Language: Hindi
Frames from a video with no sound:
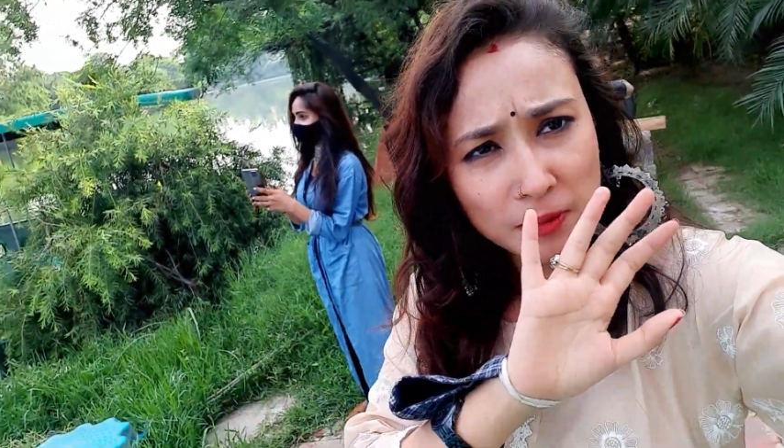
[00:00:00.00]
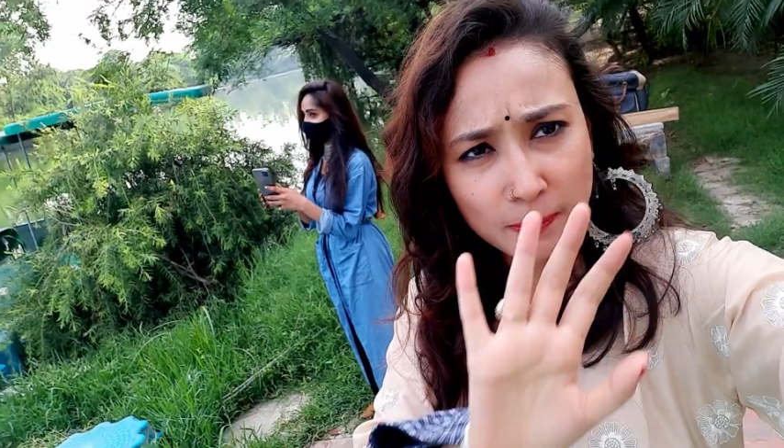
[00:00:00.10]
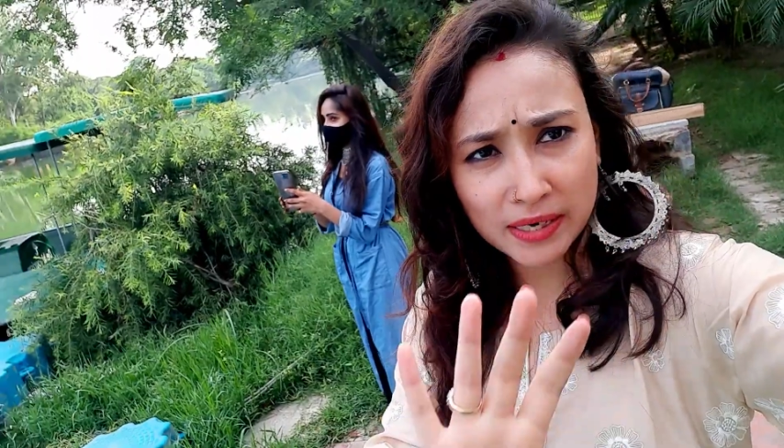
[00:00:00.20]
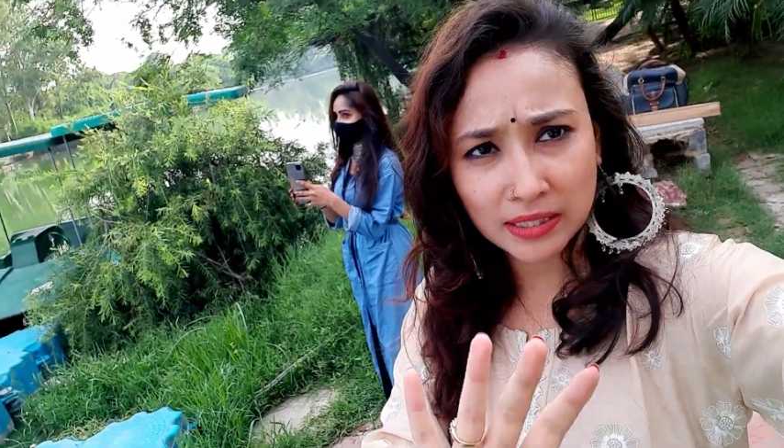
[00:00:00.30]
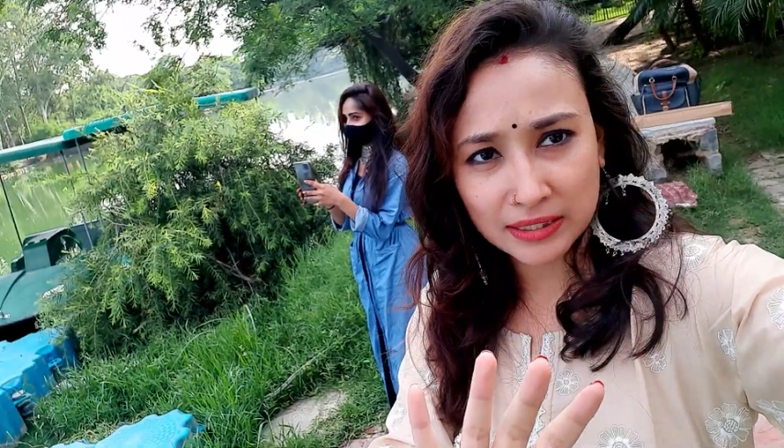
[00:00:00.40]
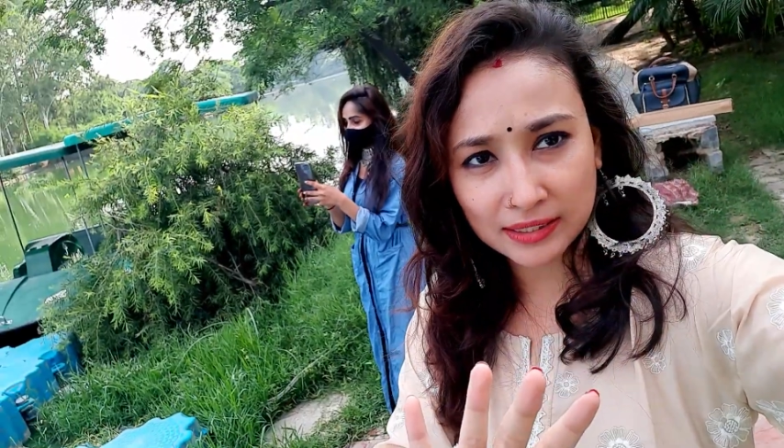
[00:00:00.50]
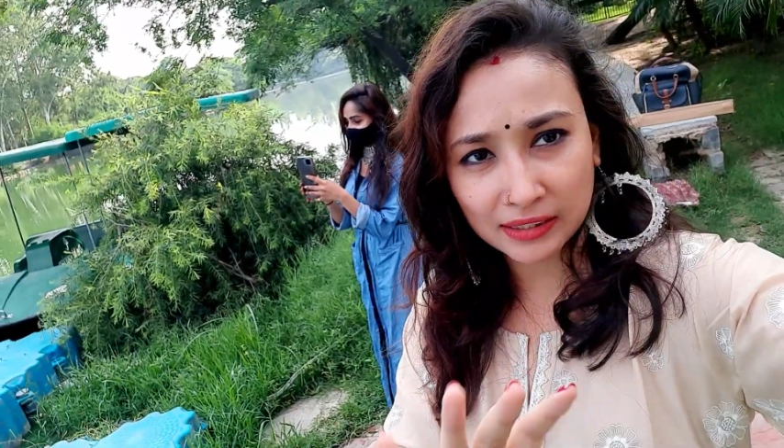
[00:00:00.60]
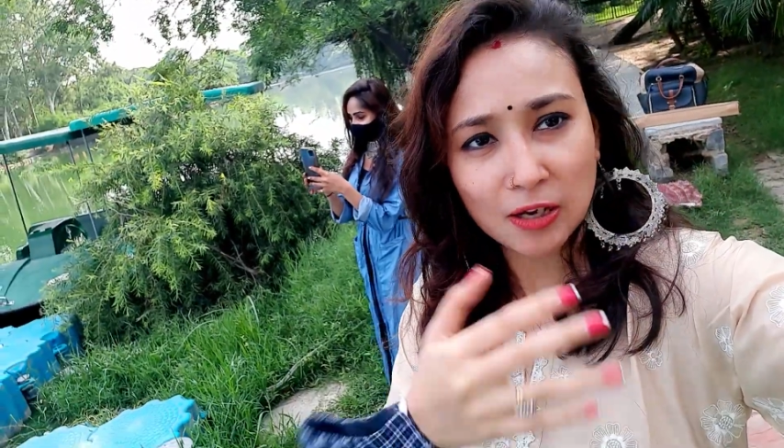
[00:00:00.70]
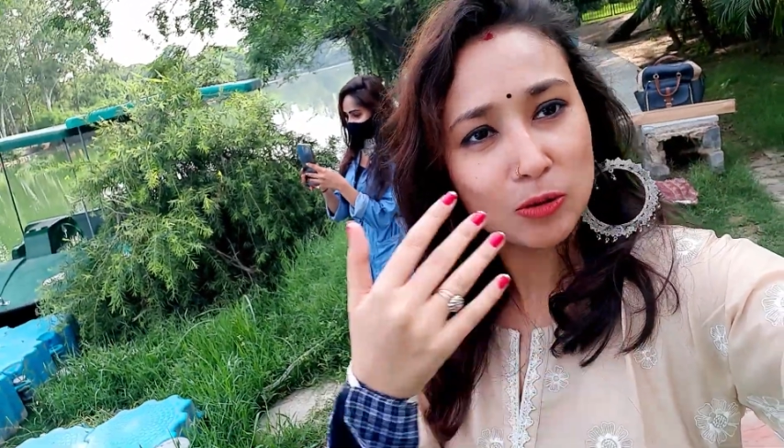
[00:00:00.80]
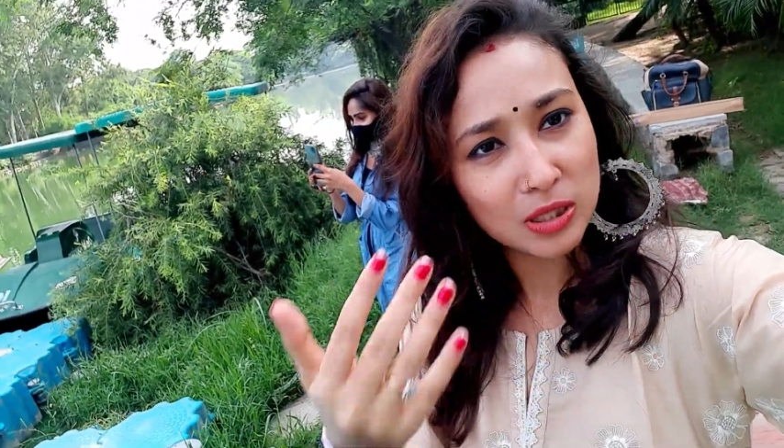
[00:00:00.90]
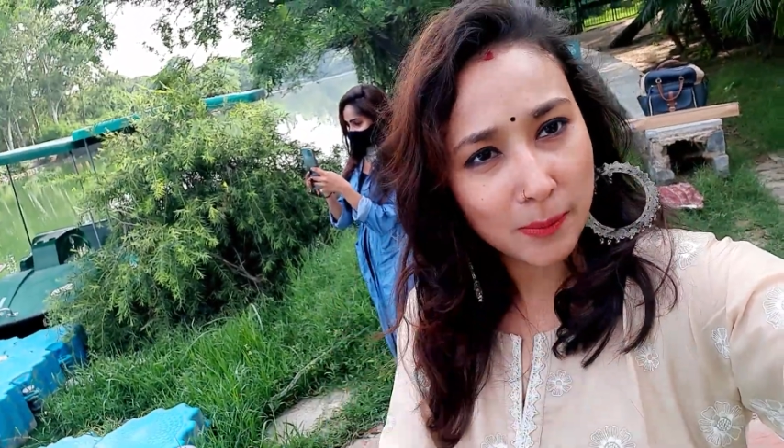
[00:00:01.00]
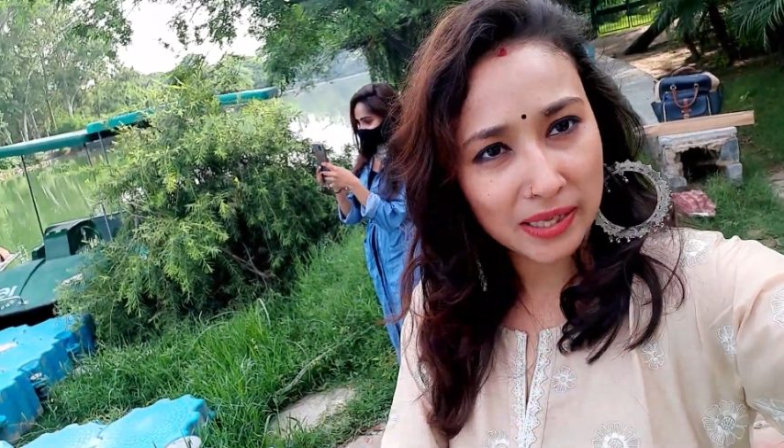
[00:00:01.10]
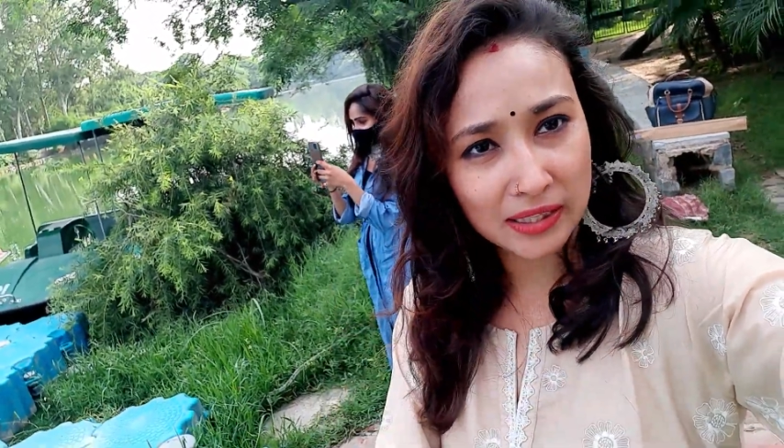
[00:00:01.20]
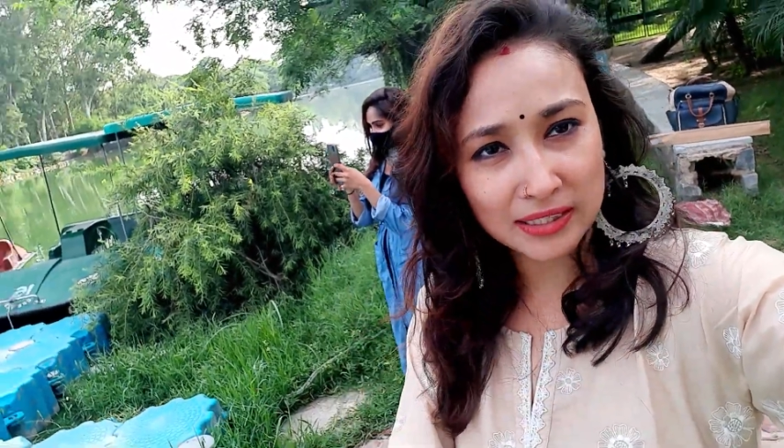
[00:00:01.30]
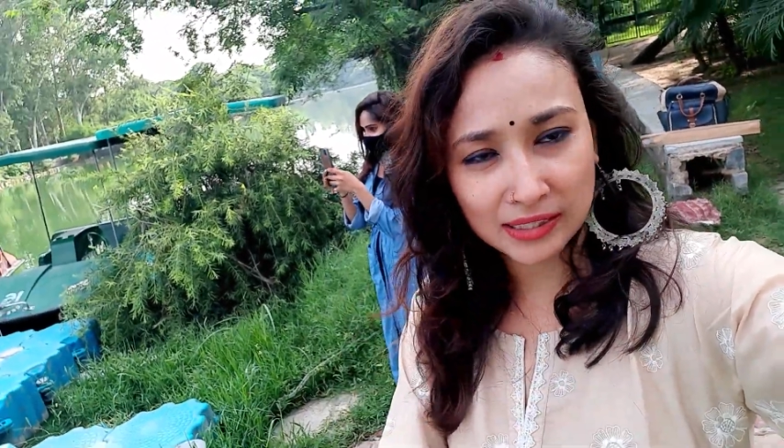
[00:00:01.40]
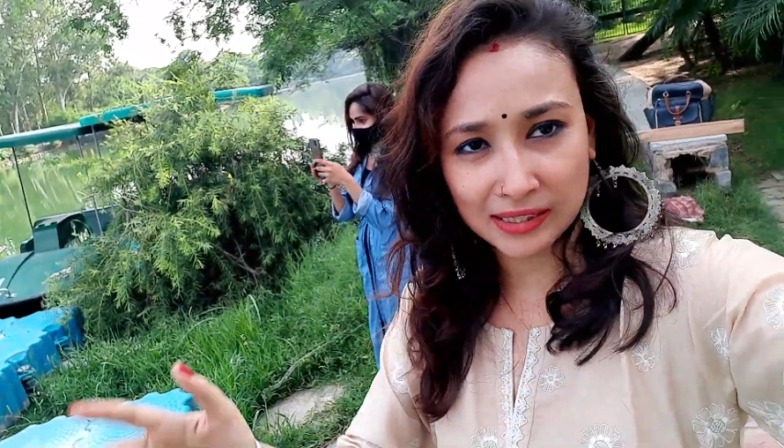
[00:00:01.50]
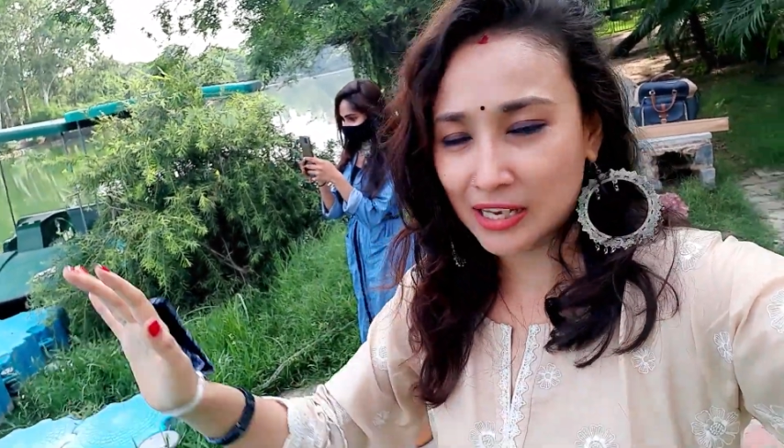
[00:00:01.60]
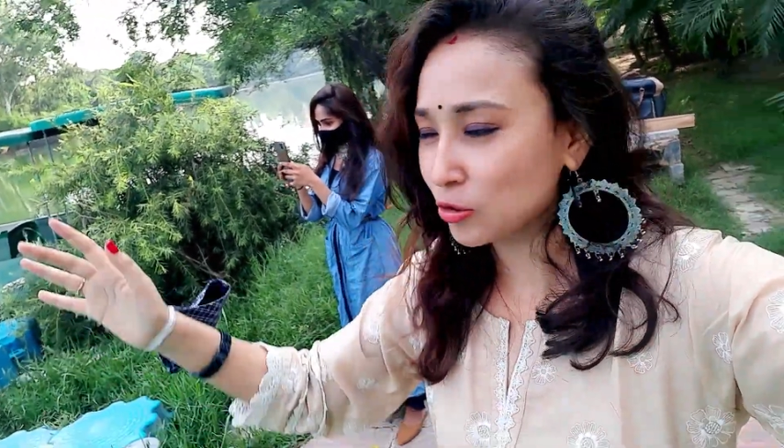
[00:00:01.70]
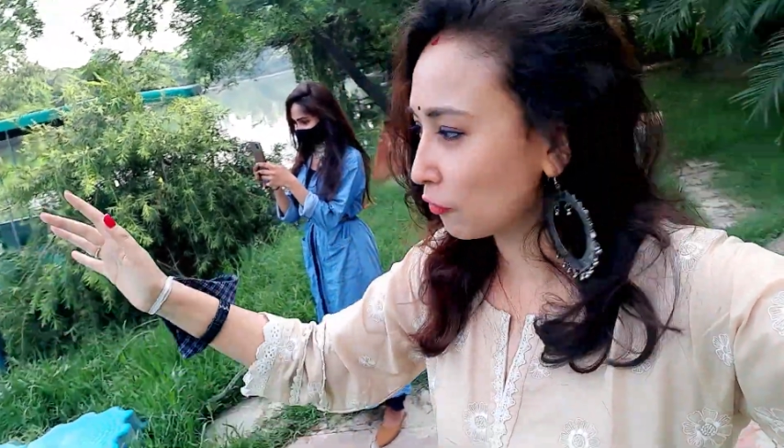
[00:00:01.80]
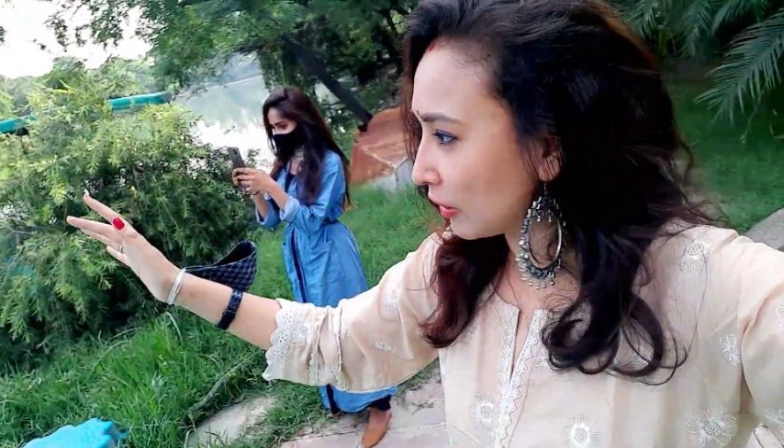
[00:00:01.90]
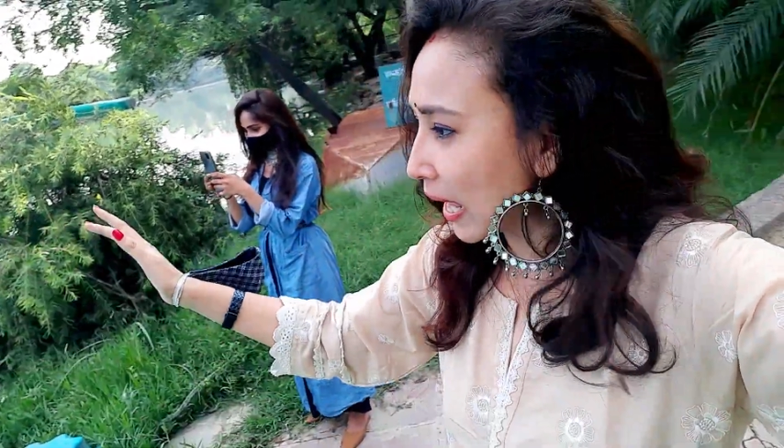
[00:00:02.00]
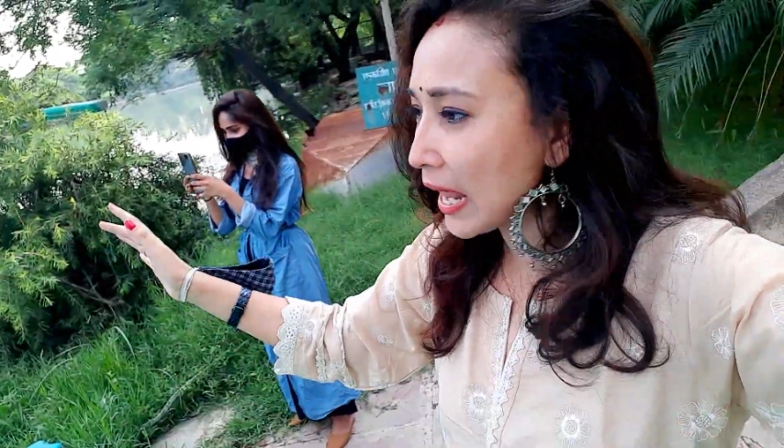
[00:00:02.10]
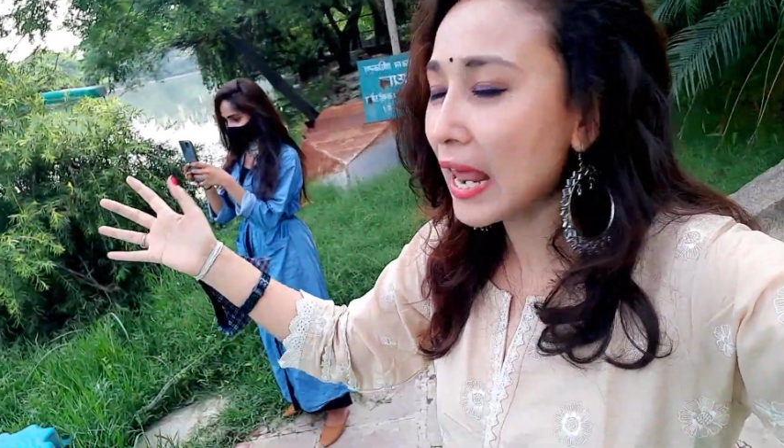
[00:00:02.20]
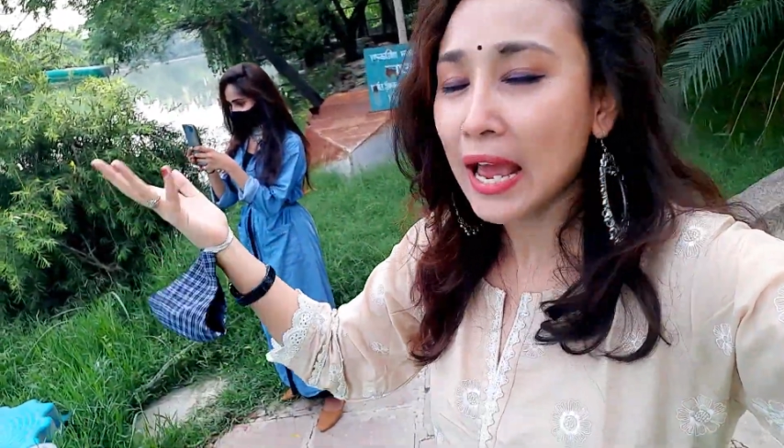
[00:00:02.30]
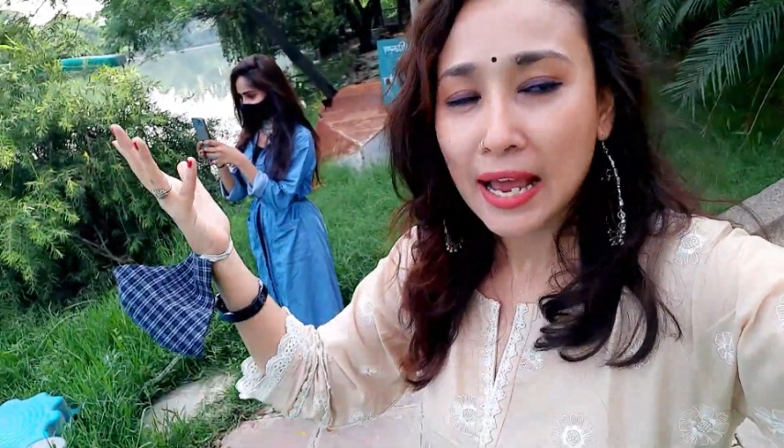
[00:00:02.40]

स्पेंड कर सकते हैं उनसे बात कर सकते हैं जो फिलहाल